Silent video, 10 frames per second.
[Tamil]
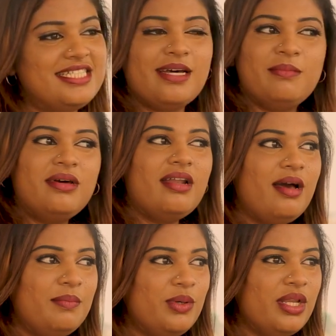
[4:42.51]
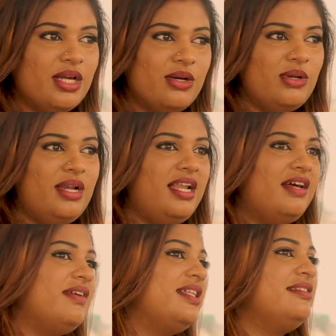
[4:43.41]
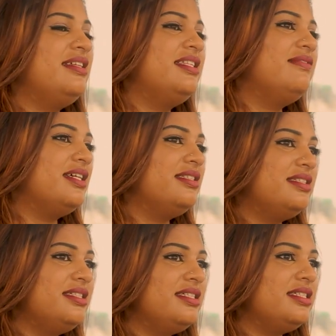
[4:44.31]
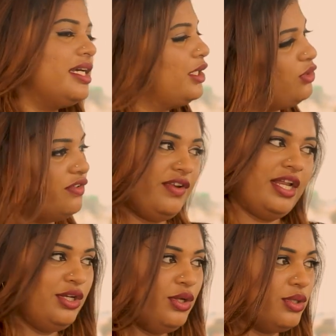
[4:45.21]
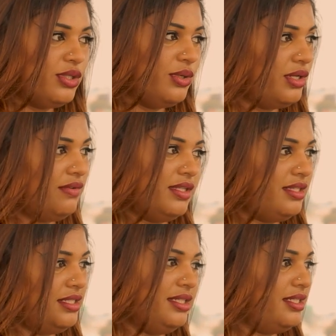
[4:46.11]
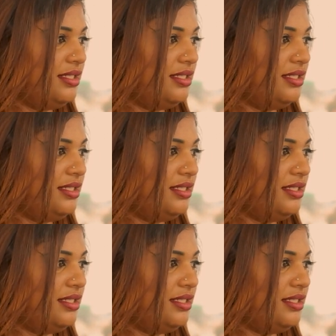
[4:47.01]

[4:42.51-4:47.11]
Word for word: சம்மராபுரிக்குள்ளே வந்தது வந்து என்னோட ஃப்ரெண்ட் ஒருத்தவங்க வந்து